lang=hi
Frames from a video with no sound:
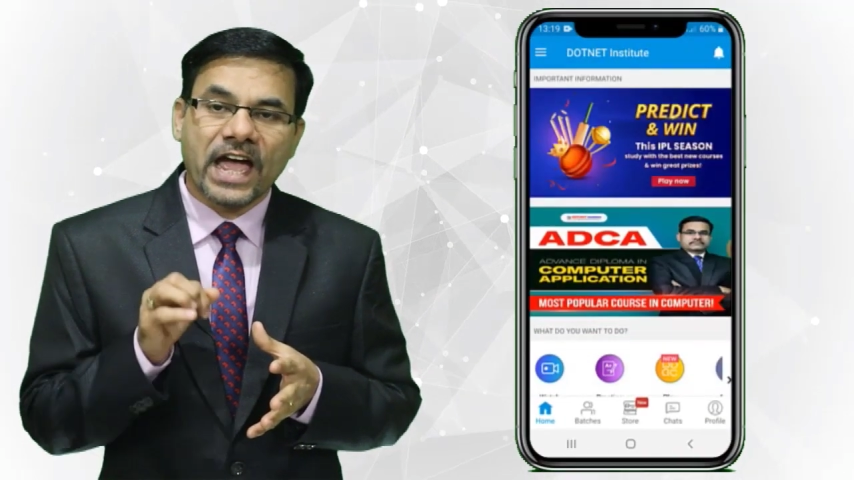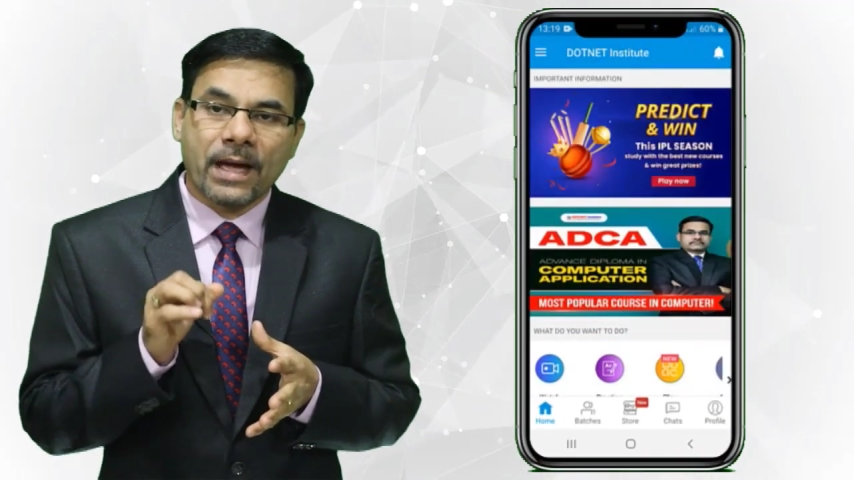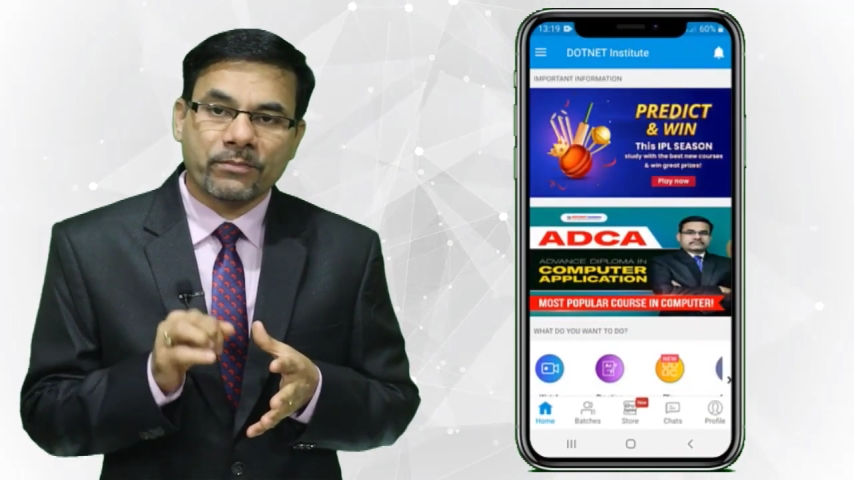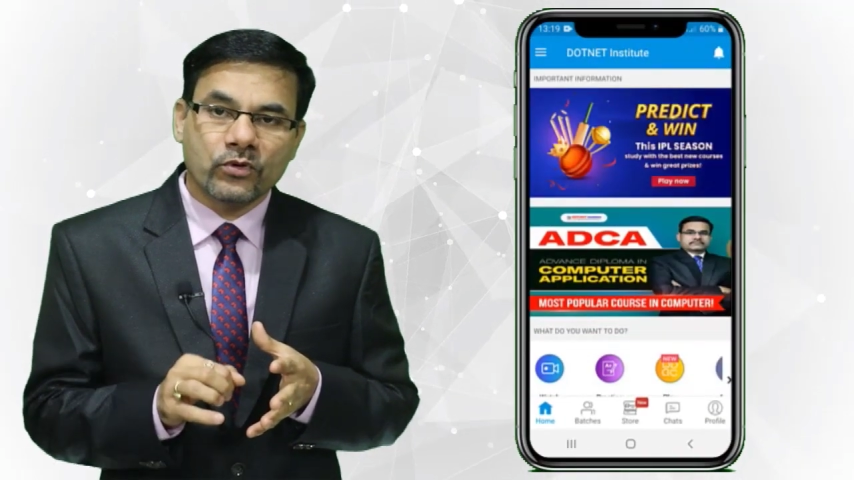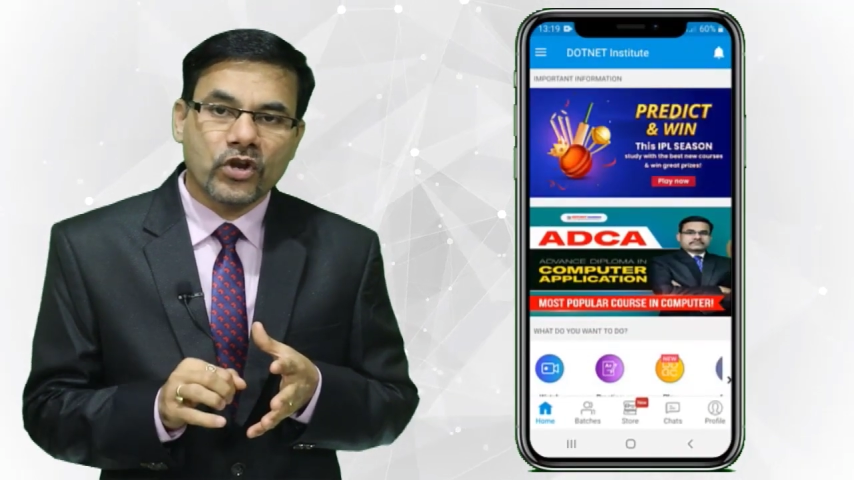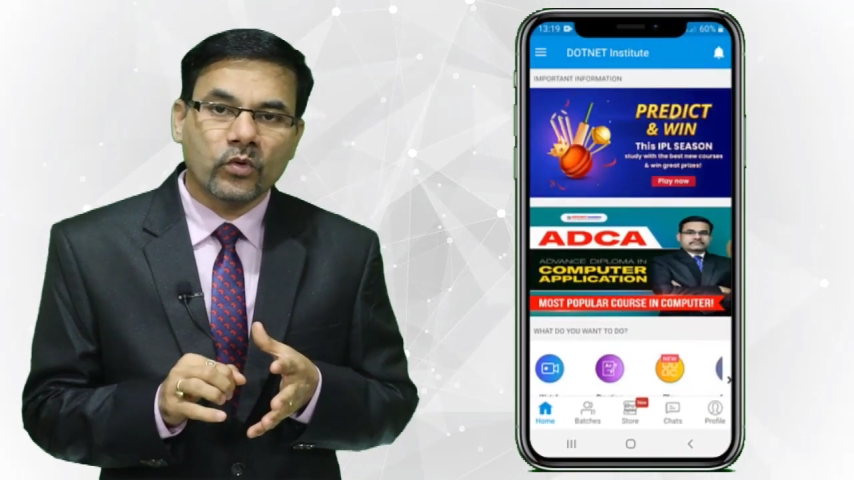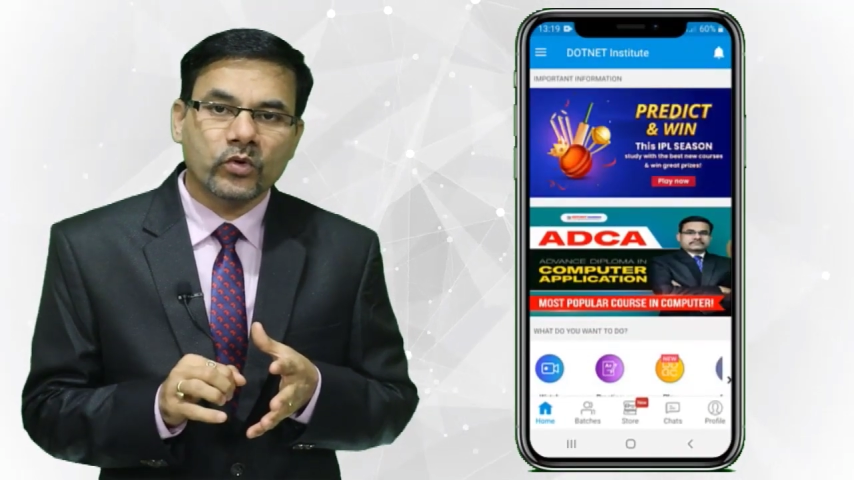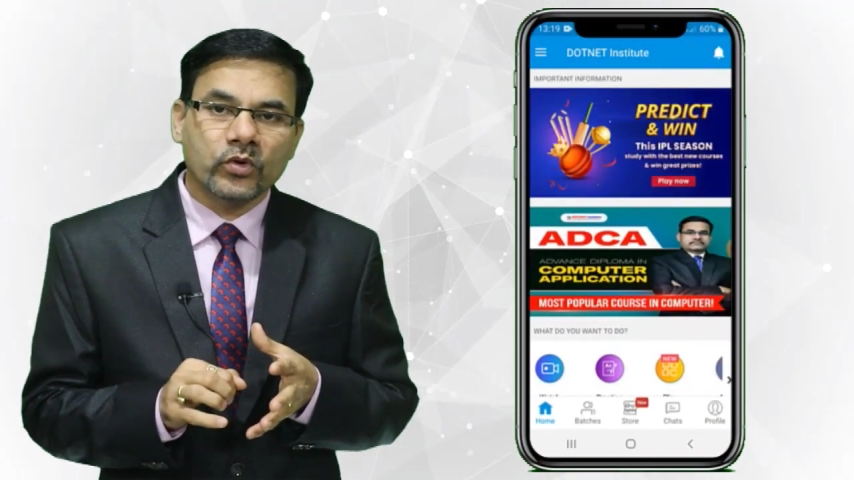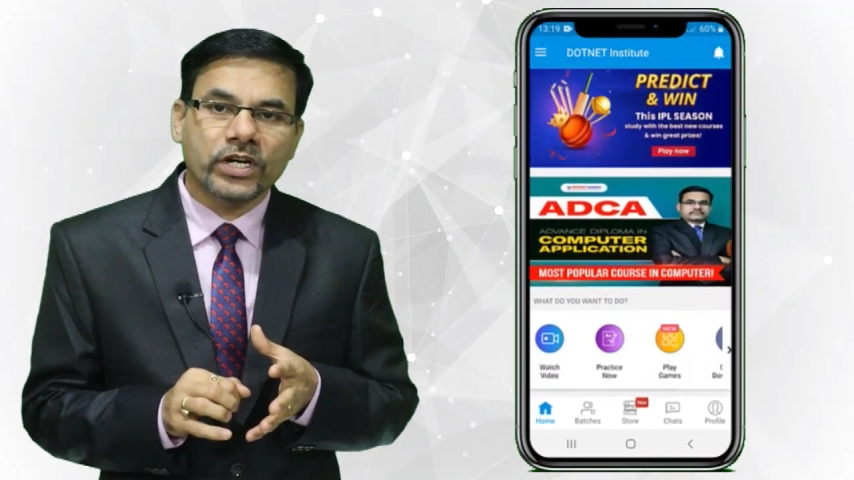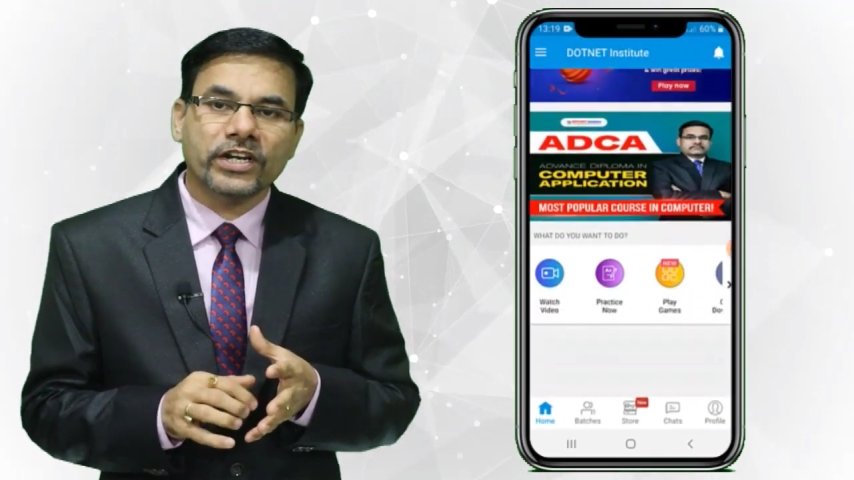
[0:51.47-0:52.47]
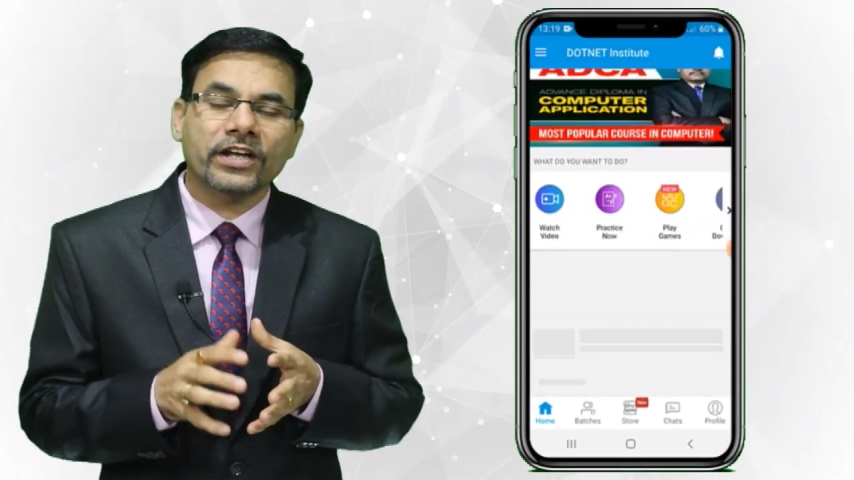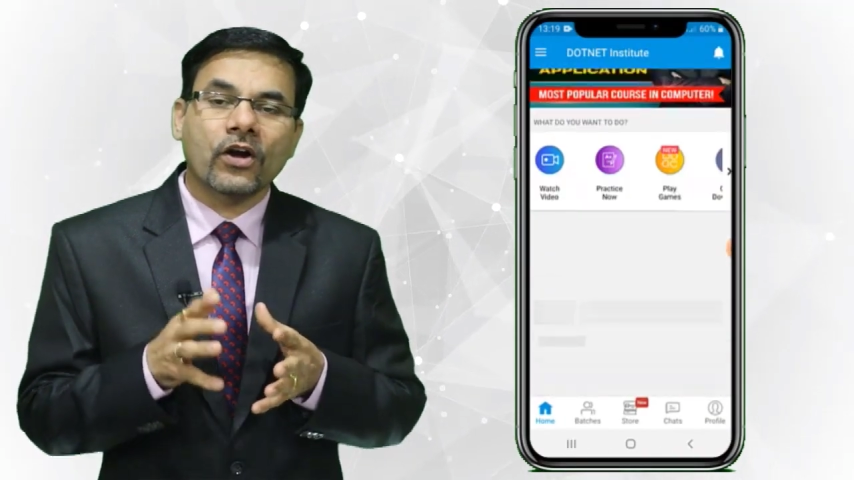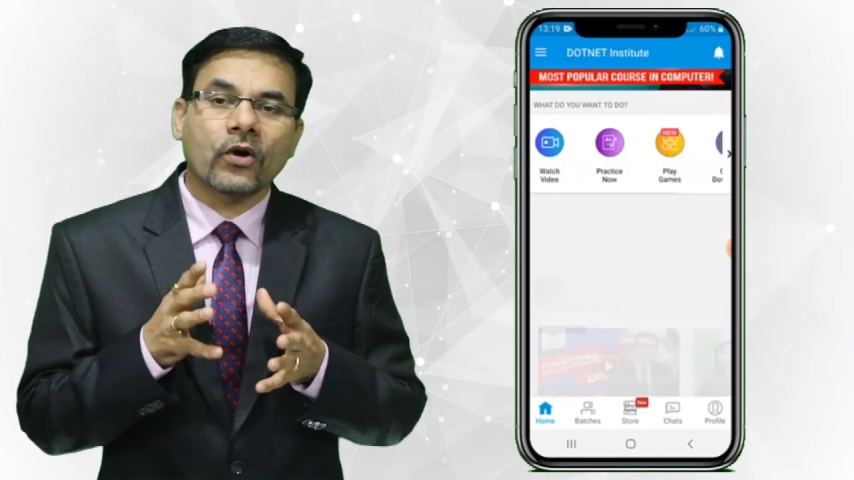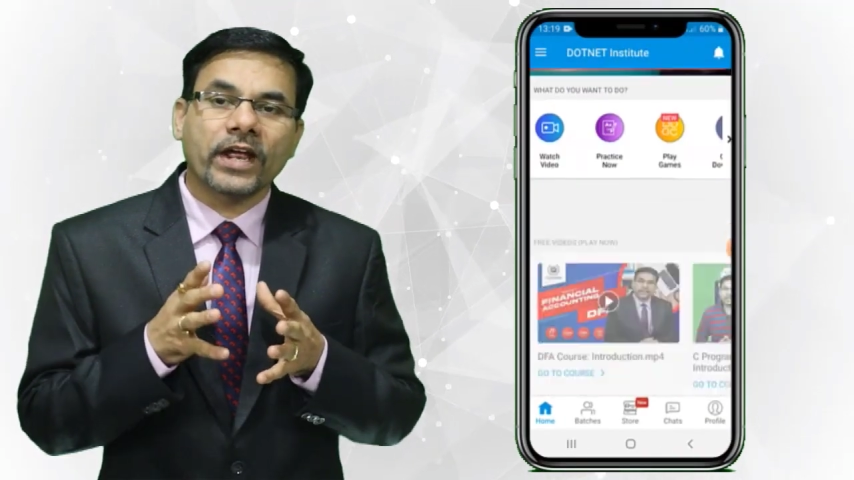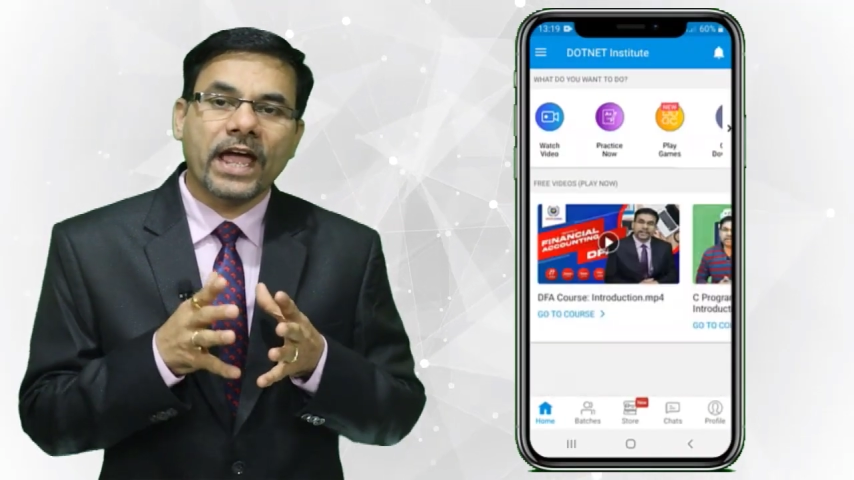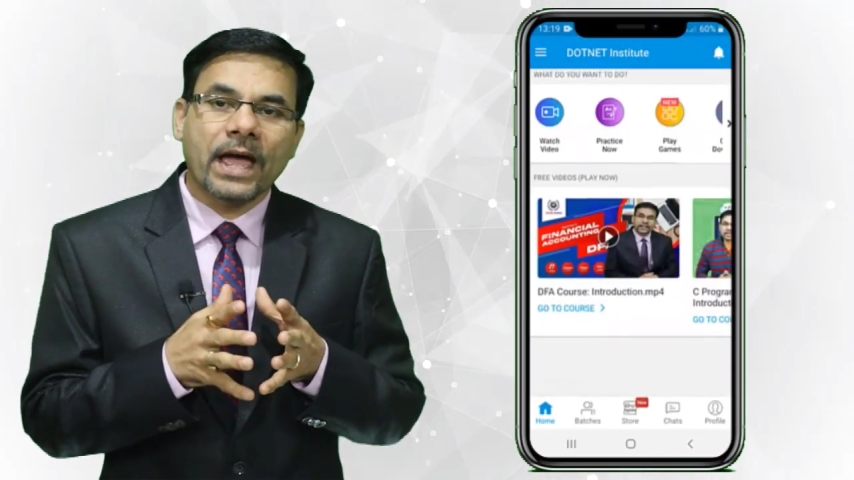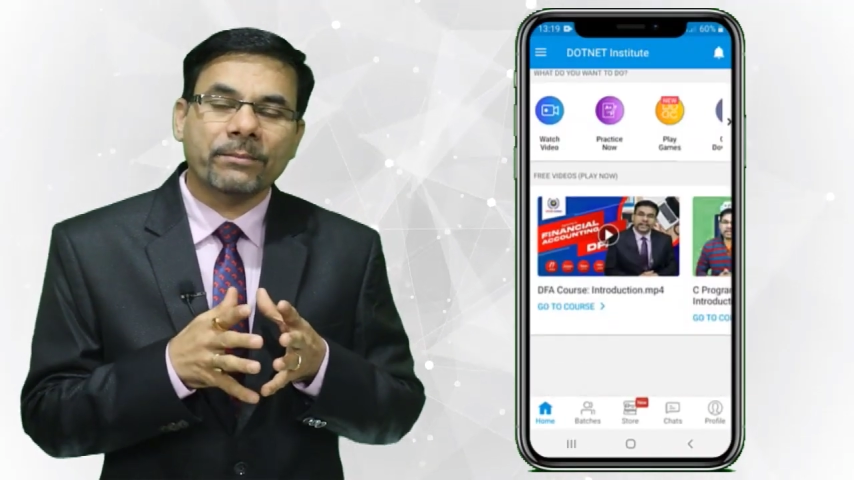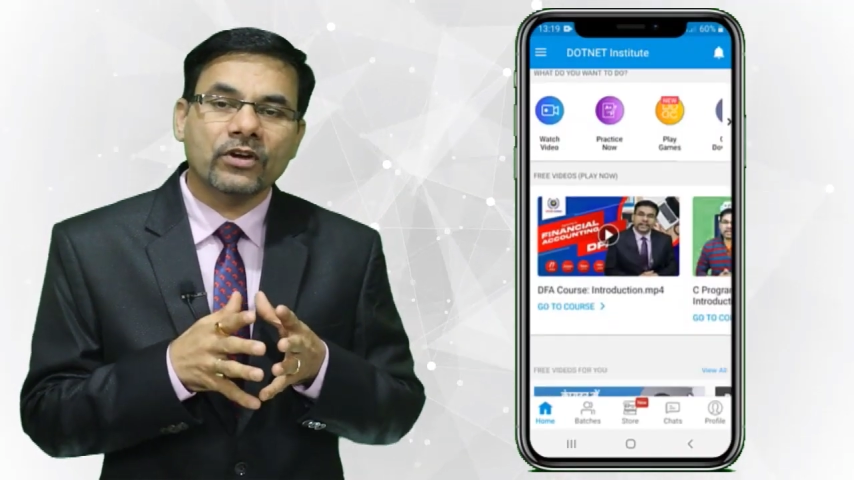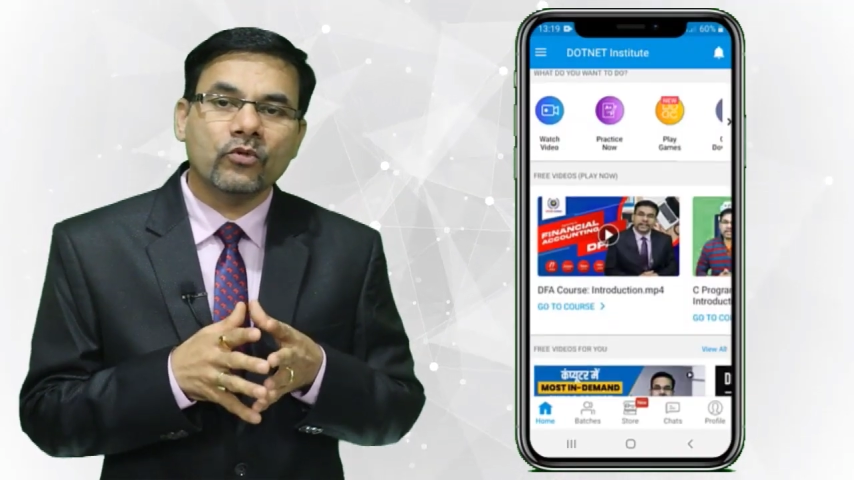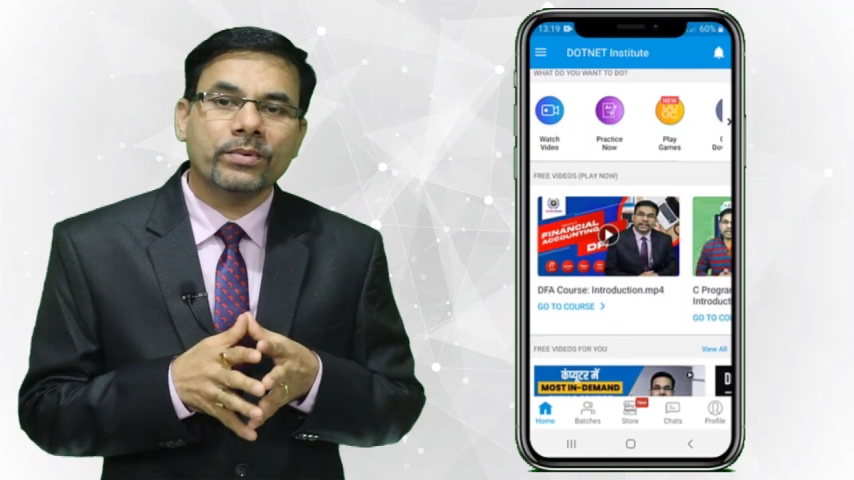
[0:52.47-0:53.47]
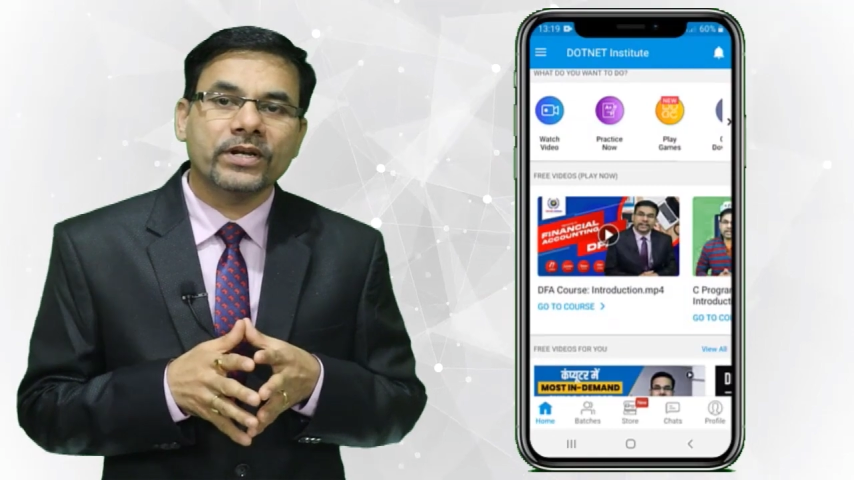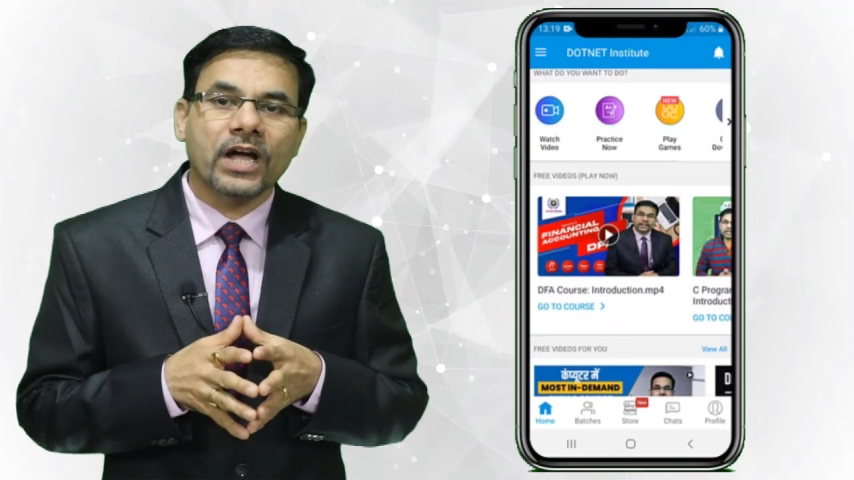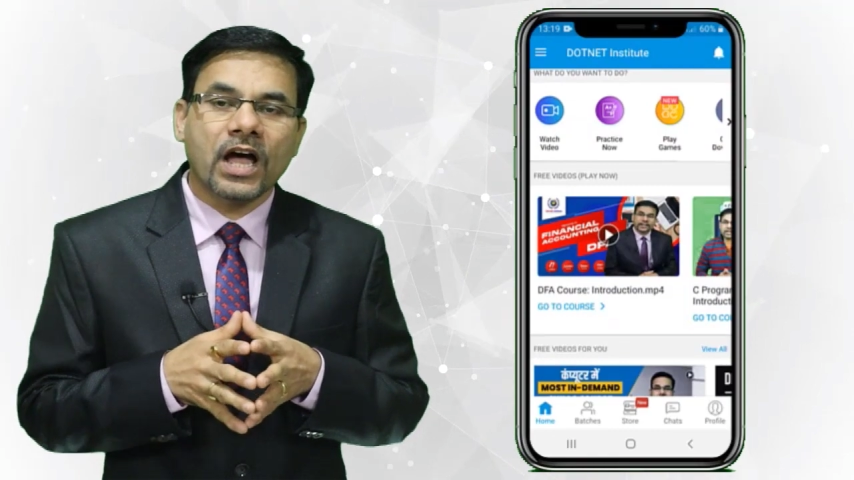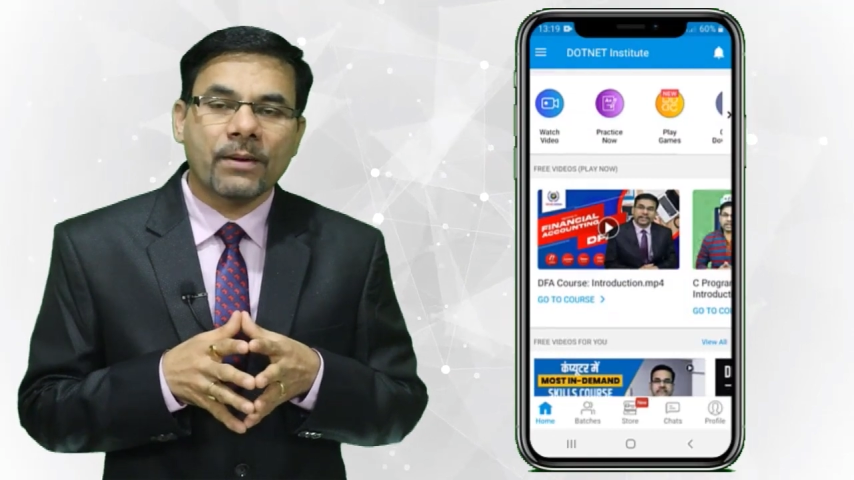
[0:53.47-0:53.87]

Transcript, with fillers: ऐप को डाउनलोड करें और ऐप के ऊपर